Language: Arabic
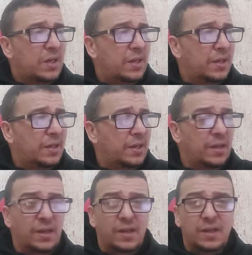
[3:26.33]

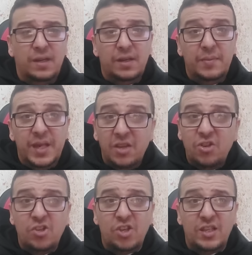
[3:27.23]
آه، من
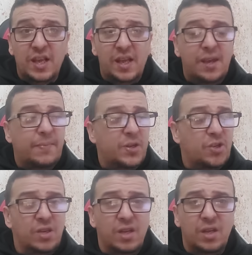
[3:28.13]
اجل الجزائر
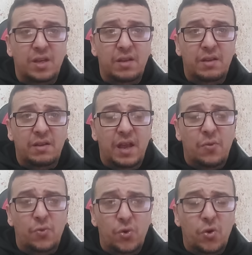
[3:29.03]
باش
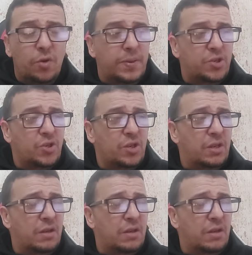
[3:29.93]
نعاونوه باش